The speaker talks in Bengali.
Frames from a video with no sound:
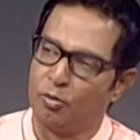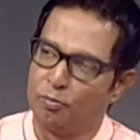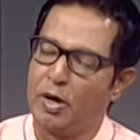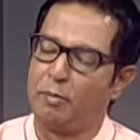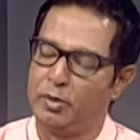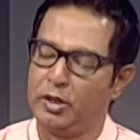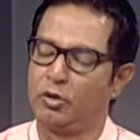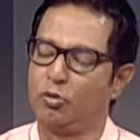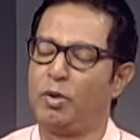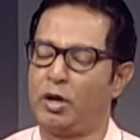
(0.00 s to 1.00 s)
পাবলিকে
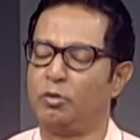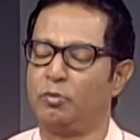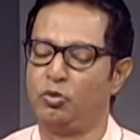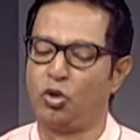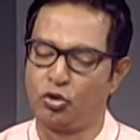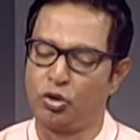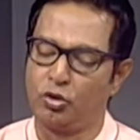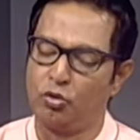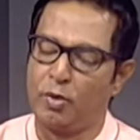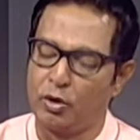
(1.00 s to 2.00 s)
খুব ভালো দর্শকের
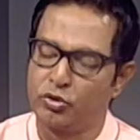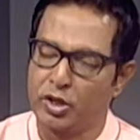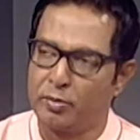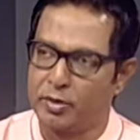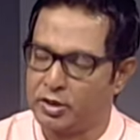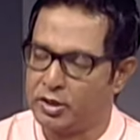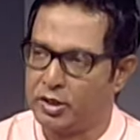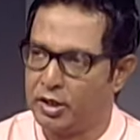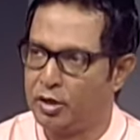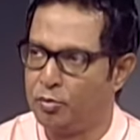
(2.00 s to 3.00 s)
খুব ভালো সারা পাচ্ছি
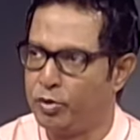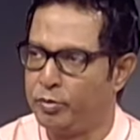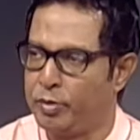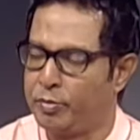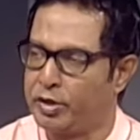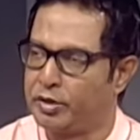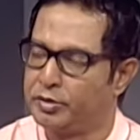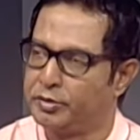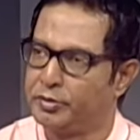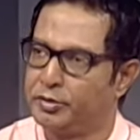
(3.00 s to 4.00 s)
এটা হলো মেন ব্যাপার
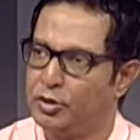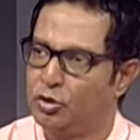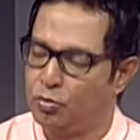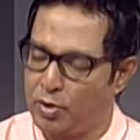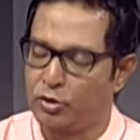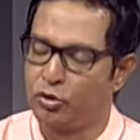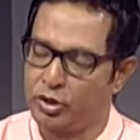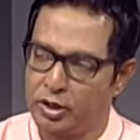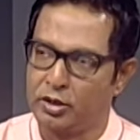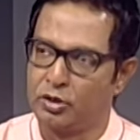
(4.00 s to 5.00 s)
খুব আগ্রহ
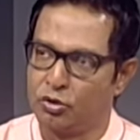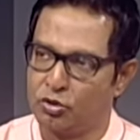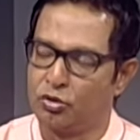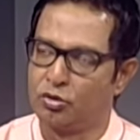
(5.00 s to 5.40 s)
দেখাচ্ছে দর্শক